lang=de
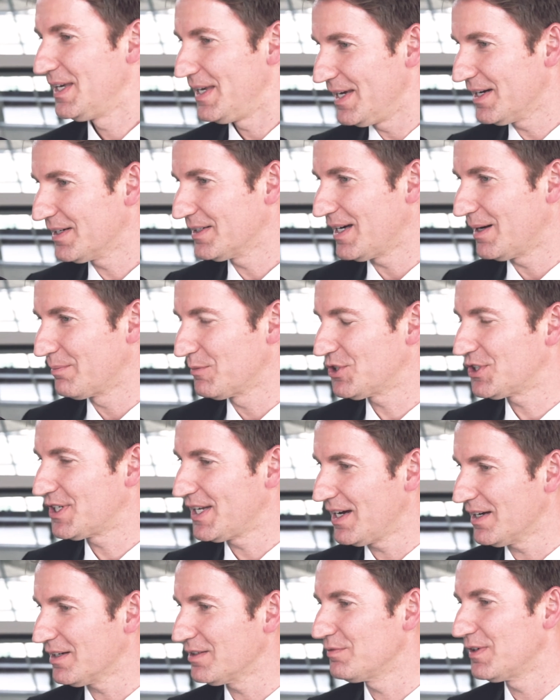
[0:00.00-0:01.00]
Ehrenamt
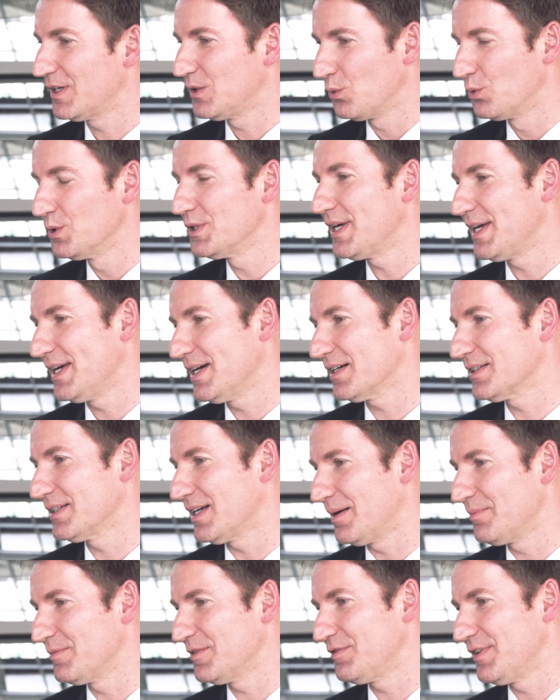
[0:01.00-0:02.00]
stärken, weil ohne
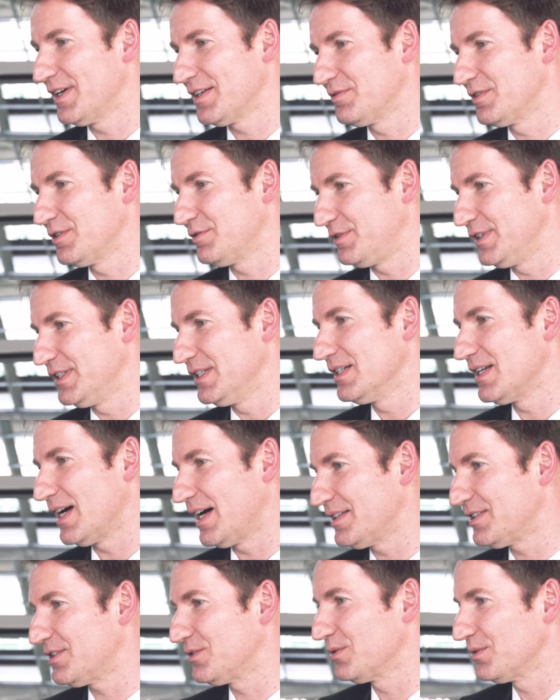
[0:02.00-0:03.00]
Ehrenamt werden wir viele
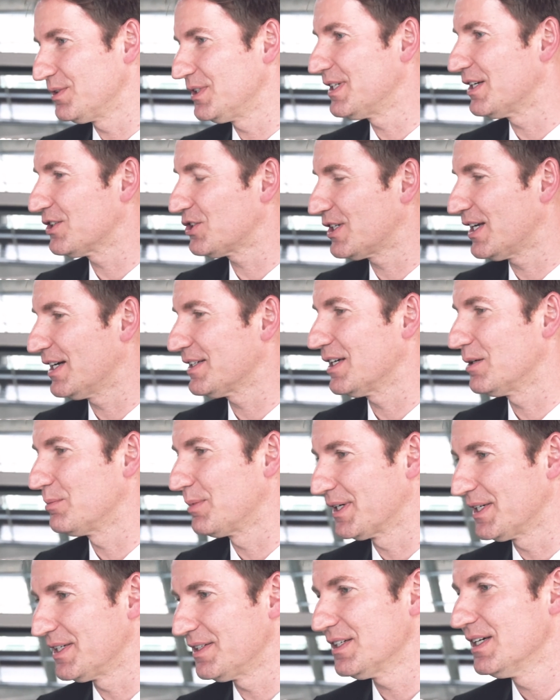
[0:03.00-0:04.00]
Leistungen, die der Staat
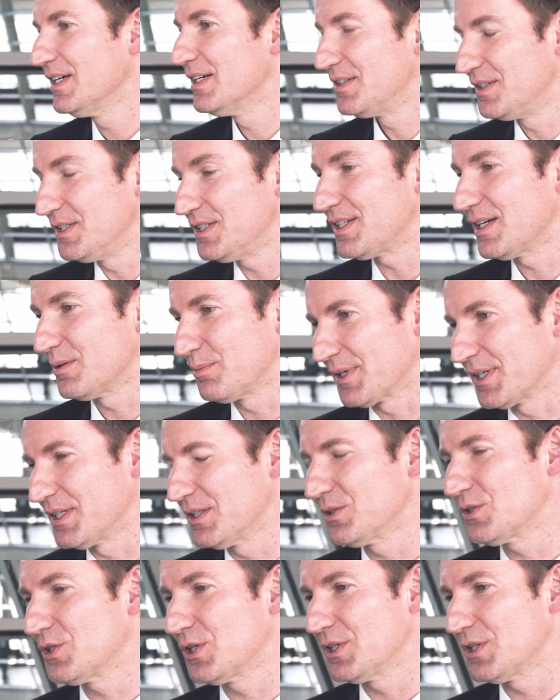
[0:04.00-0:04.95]
erbringt, nicht erbringen